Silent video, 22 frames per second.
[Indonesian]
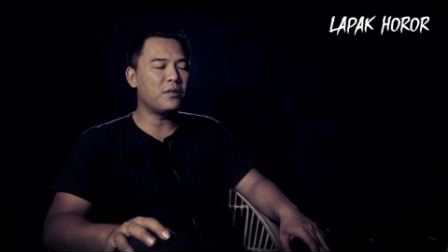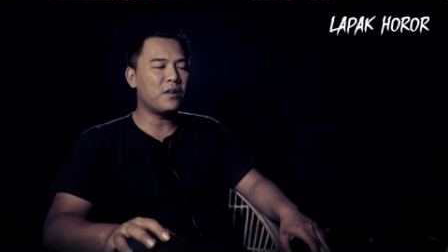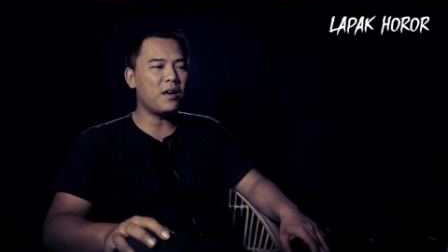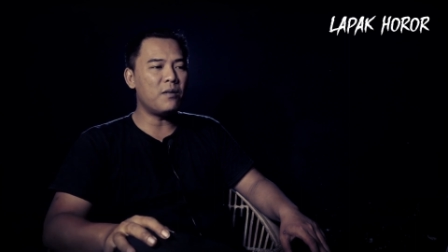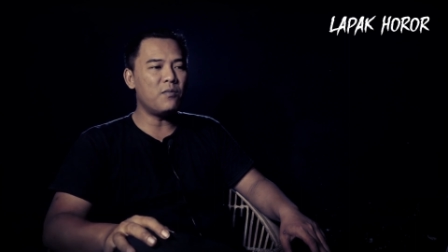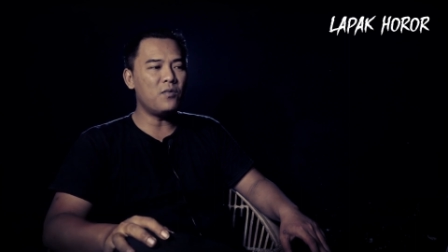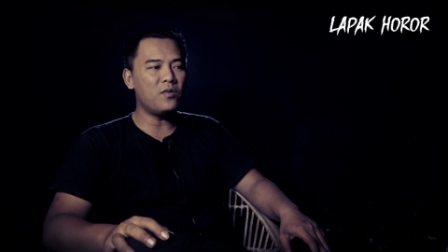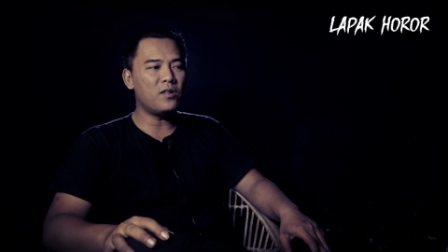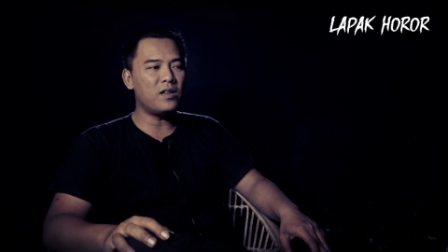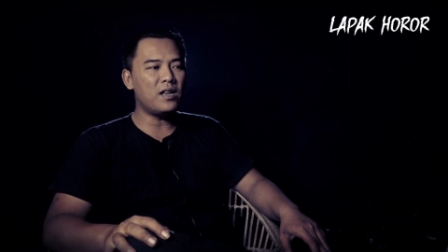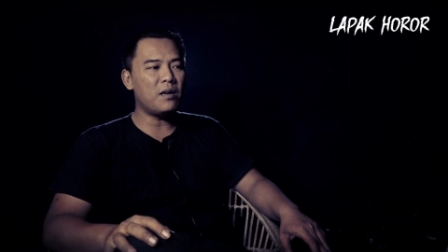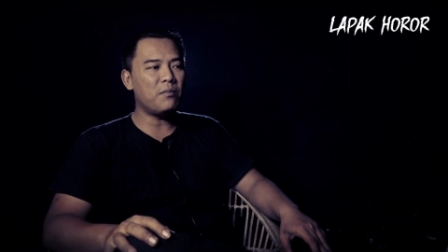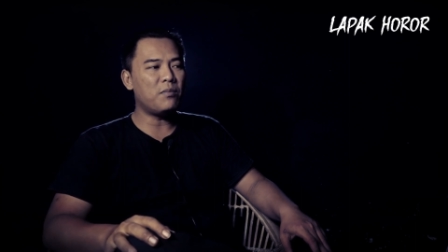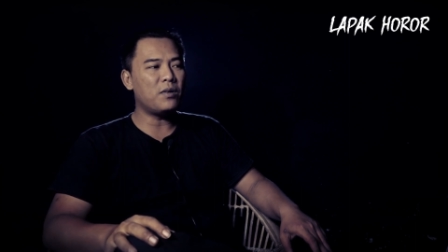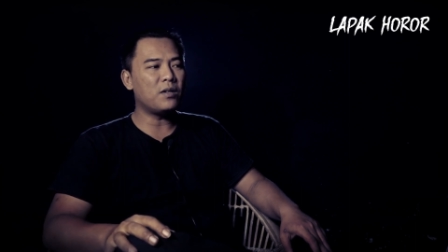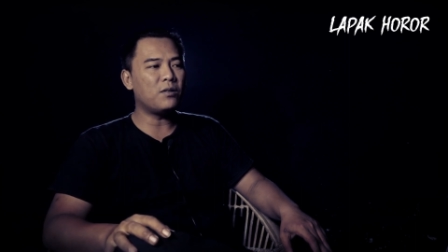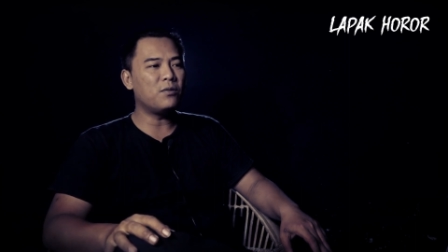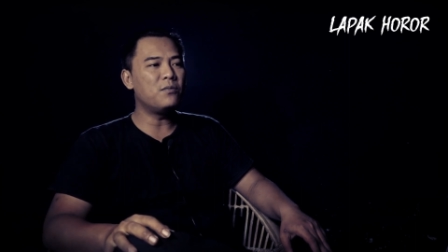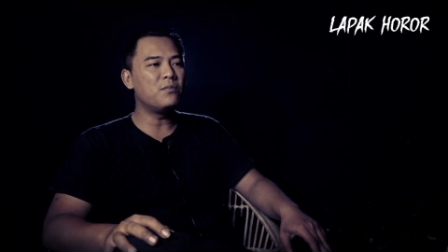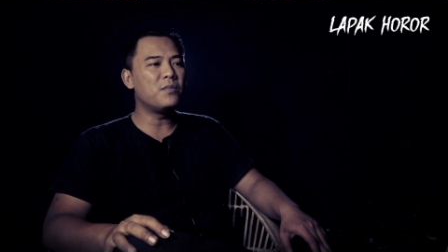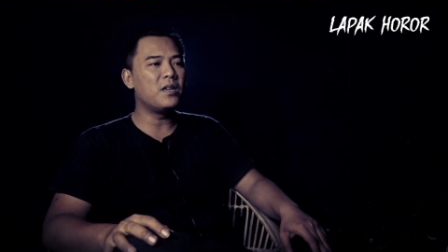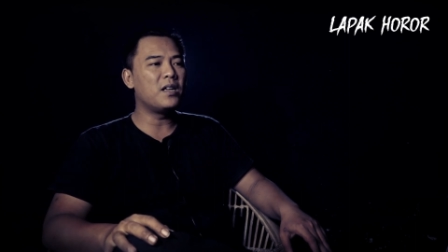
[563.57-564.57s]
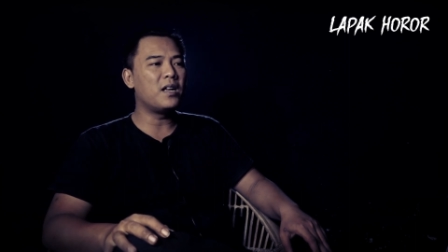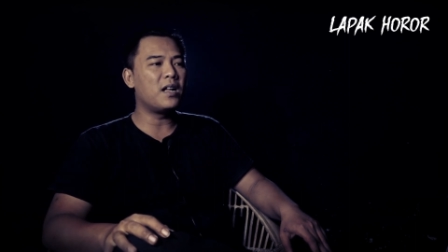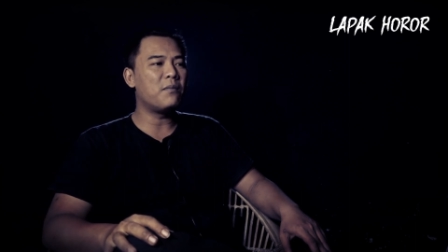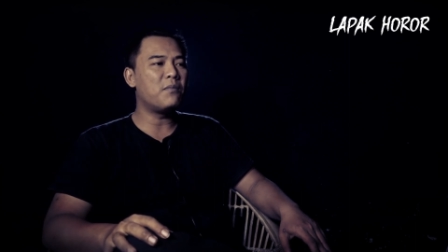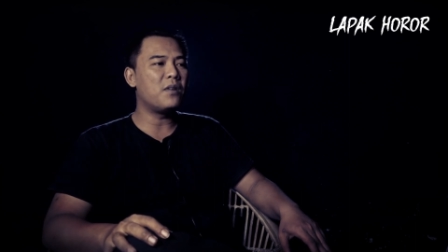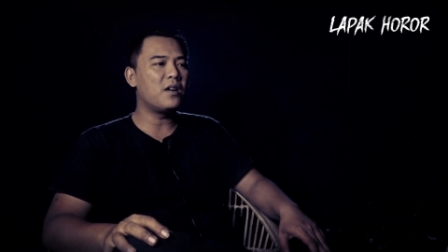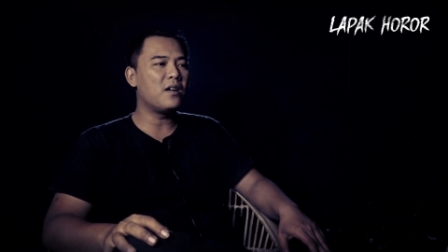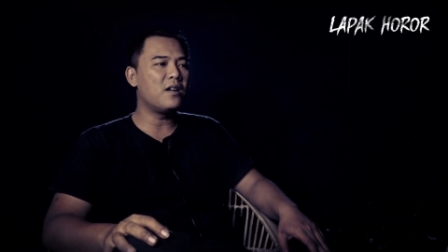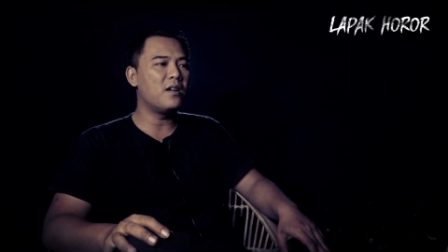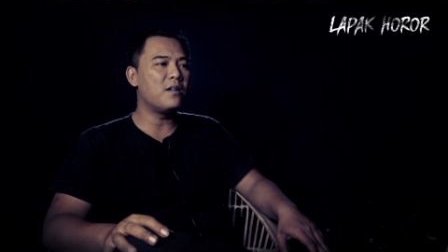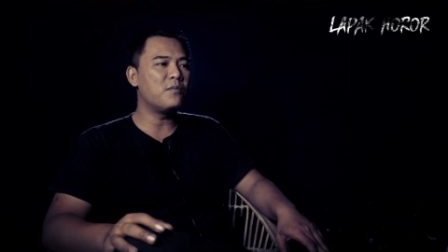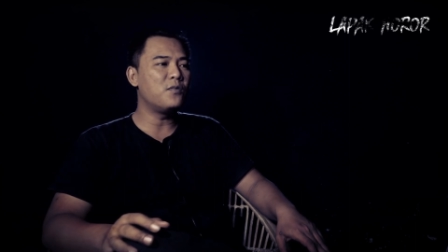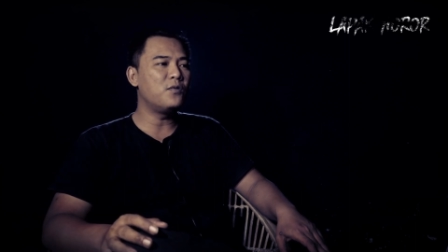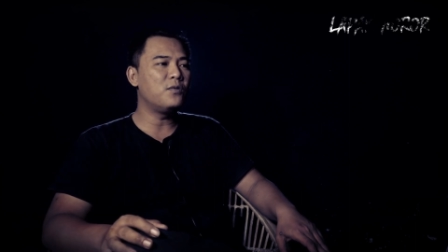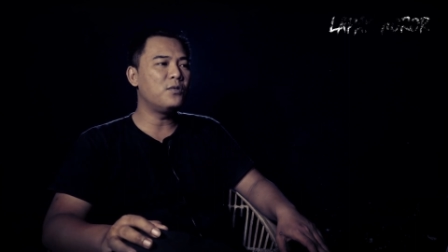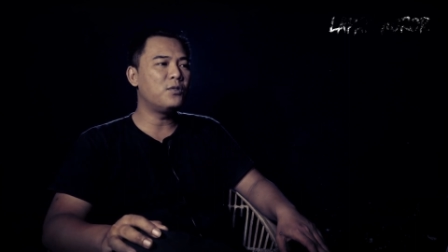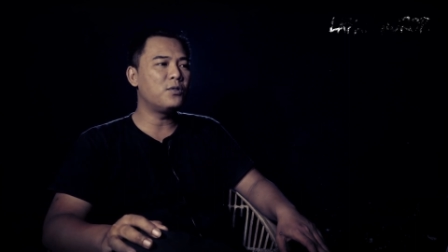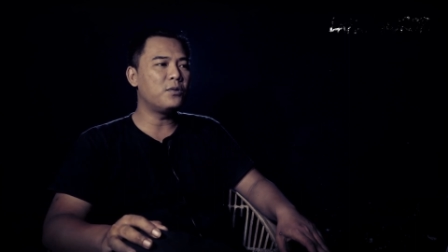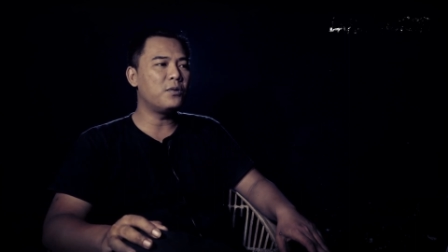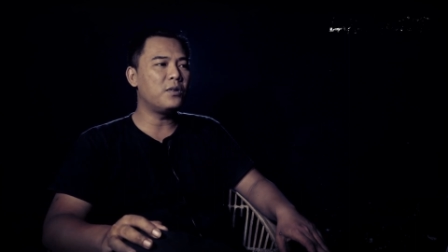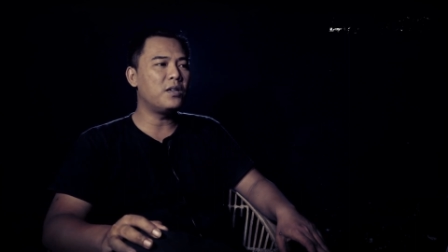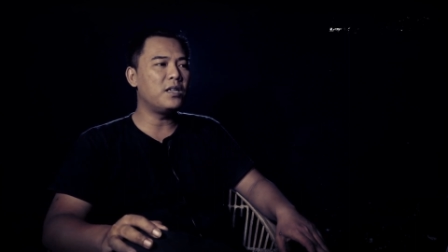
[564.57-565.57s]
Kamu kenapa tumben lama nggak
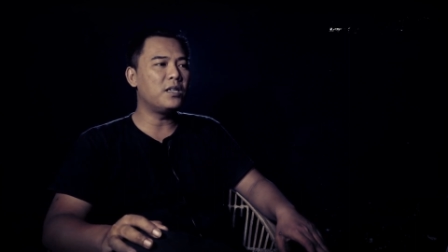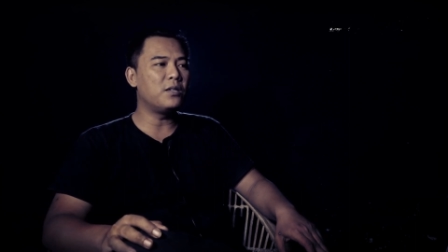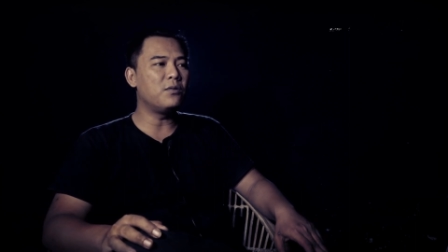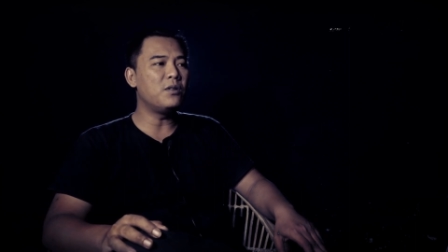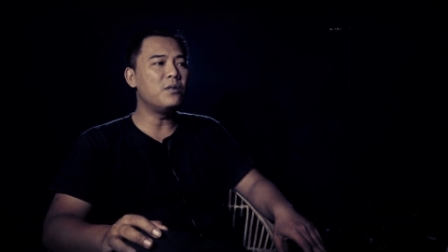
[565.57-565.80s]
muncul gitu?